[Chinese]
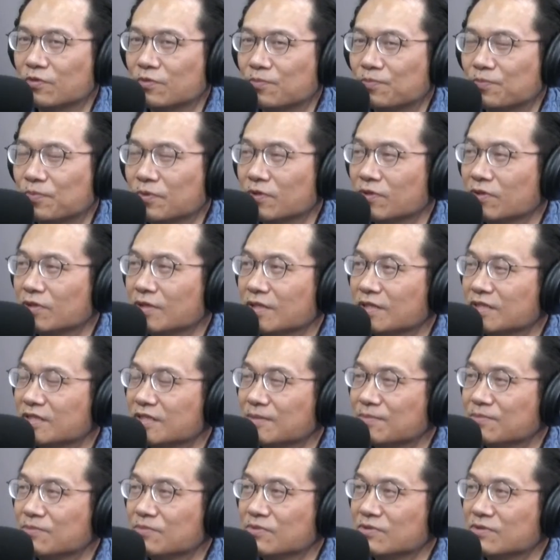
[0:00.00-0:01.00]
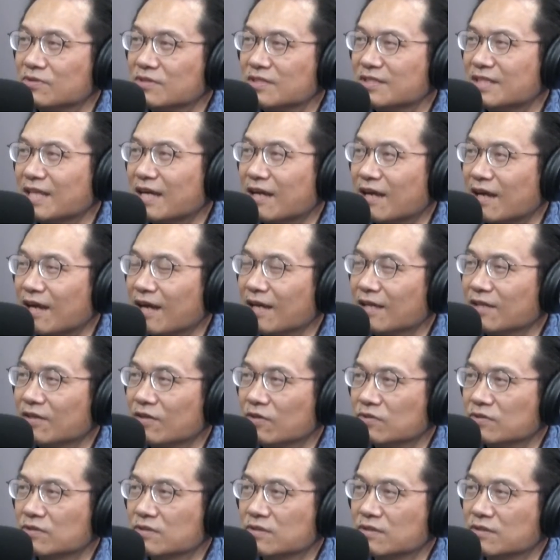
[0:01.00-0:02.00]
报迄个新闻，你逐工爱
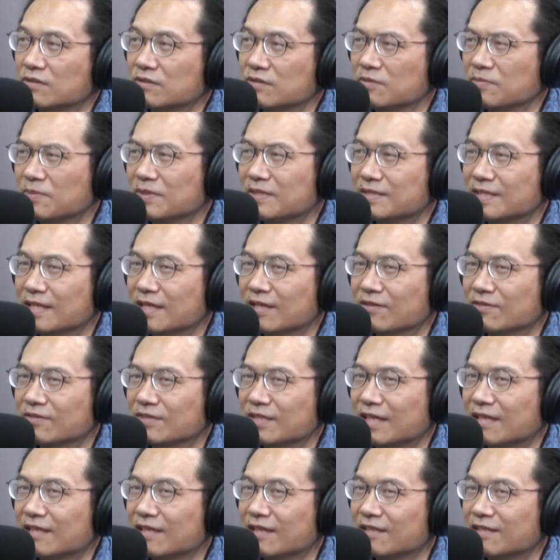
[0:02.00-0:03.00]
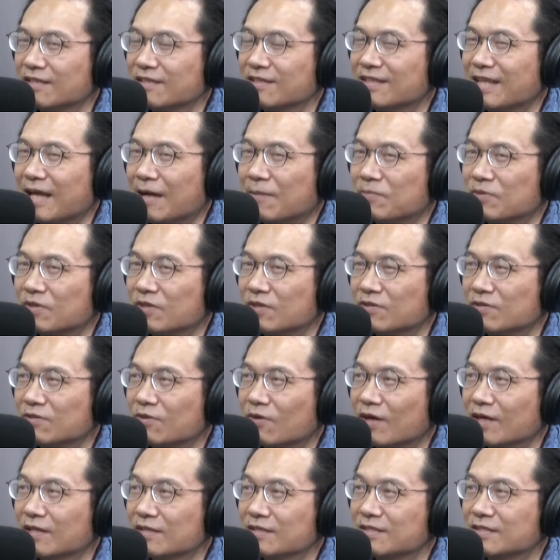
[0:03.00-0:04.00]
用着，你袂使讲定定伫南宫
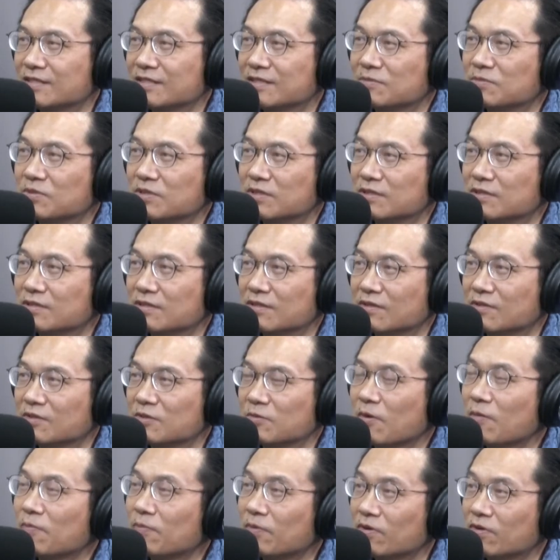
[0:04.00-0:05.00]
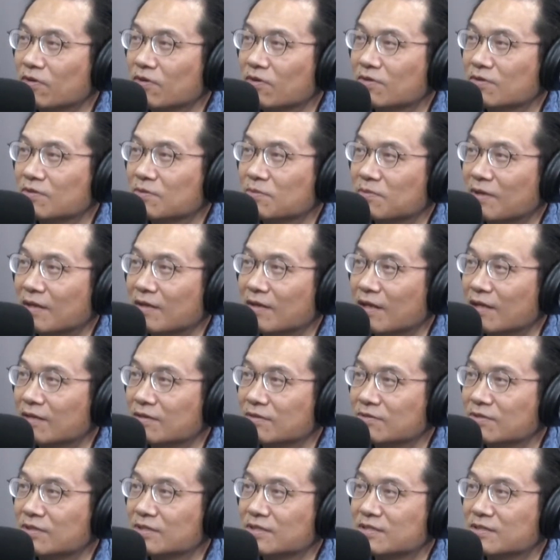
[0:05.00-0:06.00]
华语入袂着。你要报闽南
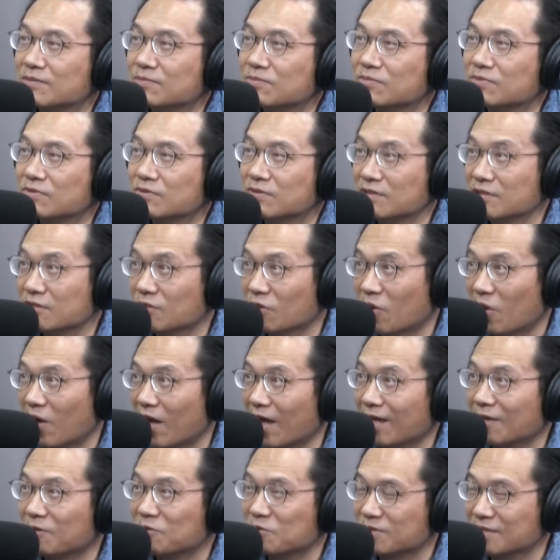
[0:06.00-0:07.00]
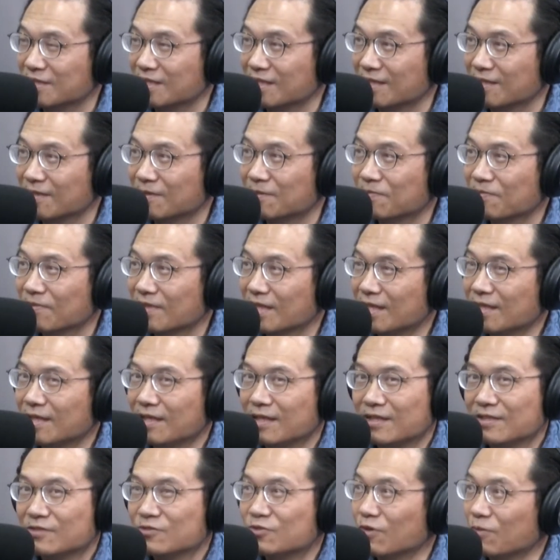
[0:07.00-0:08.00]
语的新闻，你都爱有一个
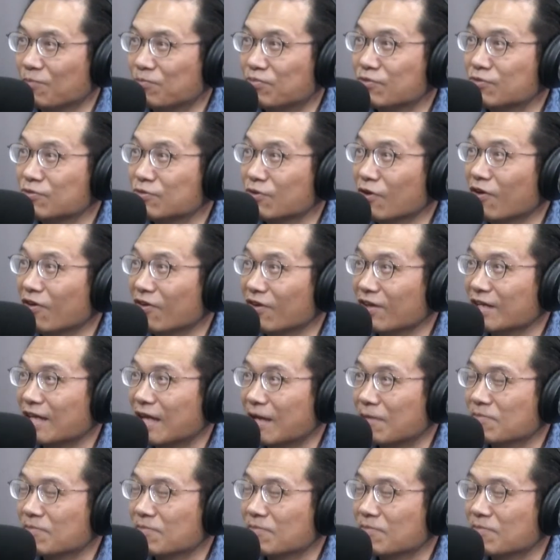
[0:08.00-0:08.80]
铺路的感